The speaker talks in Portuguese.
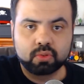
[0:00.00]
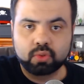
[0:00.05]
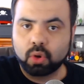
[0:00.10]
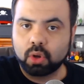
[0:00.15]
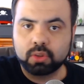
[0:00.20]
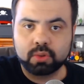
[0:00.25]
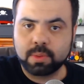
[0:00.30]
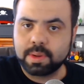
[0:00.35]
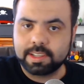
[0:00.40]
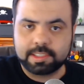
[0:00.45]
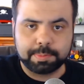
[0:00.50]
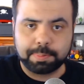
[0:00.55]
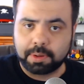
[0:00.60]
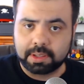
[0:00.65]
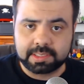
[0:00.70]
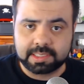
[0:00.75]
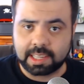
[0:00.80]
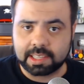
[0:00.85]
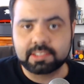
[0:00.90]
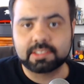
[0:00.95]
todo esse
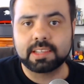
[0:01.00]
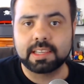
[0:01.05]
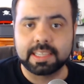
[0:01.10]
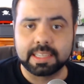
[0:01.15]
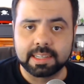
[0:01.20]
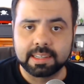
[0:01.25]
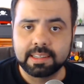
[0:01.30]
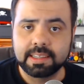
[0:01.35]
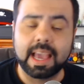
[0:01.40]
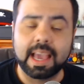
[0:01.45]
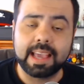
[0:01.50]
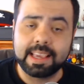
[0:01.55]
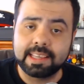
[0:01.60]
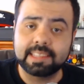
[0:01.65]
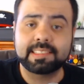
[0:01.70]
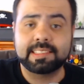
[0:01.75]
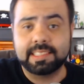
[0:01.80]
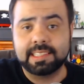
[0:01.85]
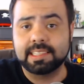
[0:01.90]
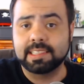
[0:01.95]
processo aí. E
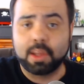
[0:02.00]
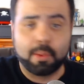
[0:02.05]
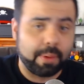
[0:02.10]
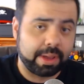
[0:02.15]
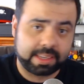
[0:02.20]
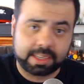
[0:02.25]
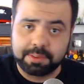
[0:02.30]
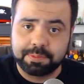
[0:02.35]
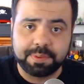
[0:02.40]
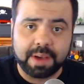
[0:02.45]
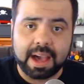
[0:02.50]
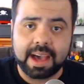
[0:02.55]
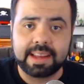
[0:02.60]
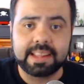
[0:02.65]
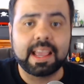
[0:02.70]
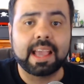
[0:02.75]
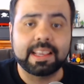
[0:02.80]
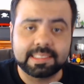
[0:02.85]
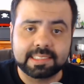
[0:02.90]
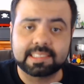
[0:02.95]
aí, se não
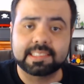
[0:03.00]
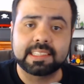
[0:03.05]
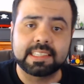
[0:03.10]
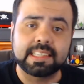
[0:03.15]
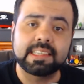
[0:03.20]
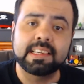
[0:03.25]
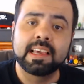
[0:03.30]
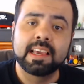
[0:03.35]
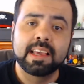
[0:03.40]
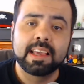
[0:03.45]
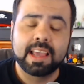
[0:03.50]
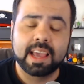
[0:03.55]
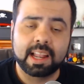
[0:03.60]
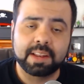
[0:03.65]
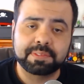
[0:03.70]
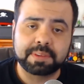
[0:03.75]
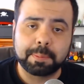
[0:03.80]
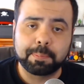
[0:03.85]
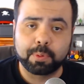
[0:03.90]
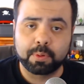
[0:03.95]
arquivarem, aí sim
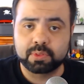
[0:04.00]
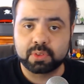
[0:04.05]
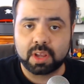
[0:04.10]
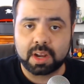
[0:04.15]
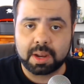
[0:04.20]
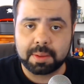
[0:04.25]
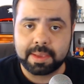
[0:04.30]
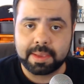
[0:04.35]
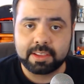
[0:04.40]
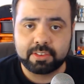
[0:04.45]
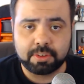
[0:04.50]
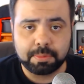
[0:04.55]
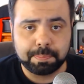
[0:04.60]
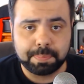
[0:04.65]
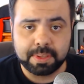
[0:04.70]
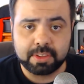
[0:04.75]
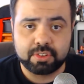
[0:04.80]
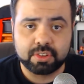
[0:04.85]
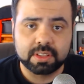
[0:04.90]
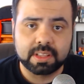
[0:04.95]
ela fica provisoriamente
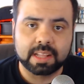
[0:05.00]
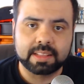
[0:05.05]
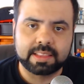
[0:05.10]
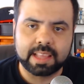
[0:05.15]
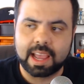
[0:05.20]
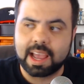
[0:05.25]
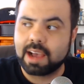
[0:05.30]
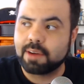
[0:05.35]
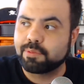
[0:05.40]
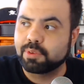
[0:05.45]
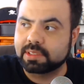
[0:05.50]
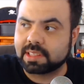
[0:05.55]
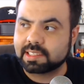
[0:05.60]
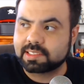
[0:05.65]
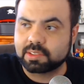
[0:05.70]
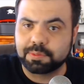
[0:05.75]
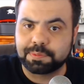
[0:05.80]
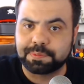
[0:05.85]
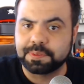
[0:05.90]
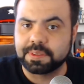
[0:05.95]
impedida até a
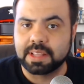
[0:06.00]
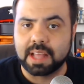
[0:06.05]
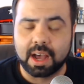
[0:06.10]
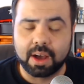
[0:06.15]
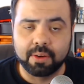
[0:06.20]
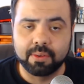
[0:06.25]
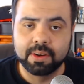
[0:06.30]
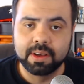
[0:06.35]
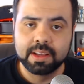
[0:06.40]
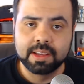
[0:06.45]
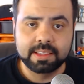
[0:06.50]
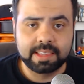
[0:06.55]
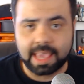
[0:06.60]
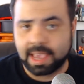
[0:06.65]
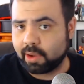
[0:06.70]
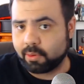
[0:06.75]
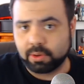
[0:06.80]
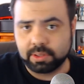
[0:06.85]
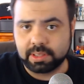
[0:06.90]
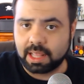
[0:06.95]
votação final, que
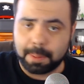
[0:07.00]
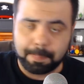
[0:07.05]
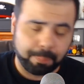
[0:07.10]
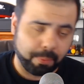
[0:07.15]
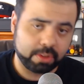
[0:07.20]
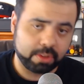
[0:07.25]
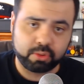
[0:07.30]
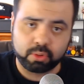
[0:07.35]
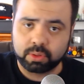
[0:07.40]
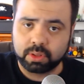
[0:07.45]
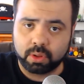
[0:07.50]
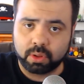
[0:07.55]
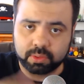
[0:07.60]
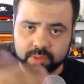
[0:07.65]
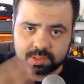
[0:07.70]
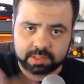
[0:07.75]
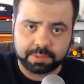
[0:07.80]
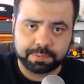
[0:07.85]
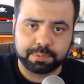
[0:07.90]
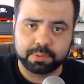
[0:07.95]
é quando ela pode ou
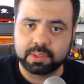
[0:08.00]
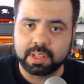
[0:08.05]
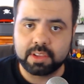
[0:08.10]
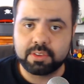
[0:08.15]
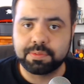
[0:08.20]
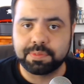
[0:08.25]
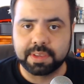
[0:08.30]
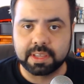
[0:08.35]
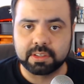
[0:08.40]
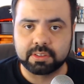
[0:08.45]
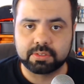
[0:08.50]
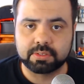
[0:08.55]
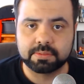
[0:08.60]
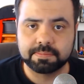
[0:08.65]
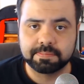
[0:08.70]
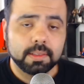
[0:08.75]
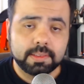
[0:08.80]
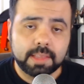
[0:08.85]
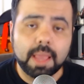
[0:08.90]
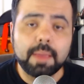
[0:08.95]
não se fuder de vez.
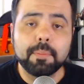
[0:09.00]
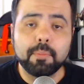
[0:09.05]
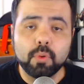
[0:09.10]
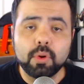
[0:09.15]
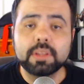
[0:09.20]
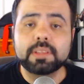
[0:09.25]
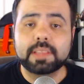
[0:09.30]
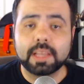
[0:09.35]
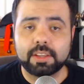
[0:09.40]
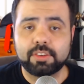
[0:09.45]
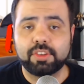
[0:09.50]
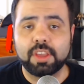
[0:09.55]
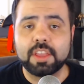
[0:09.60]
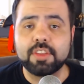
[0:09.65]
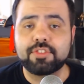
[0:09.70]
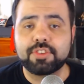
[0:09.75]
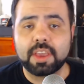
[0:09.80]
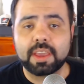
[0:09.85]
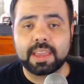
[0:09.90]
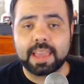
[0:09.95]
Tem muita
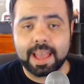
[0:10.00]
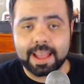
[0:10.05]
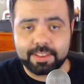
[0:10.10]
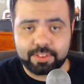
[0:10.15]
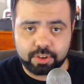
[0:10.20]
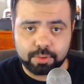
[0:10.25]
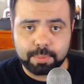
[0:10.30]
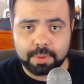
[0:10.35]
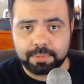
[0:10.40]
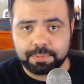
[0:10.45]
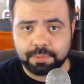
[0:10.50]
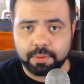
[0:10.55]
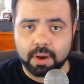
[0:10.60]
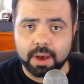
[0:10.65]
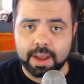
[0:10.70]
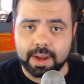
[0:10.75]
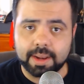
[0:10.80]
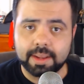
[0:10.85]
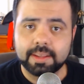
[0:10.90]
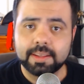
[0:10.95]
gente que quer Dilma
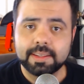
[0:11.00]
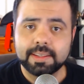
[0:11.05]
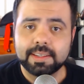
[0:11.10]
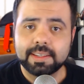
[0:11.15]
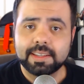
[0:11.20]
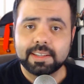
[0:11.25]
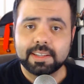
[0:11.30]
fora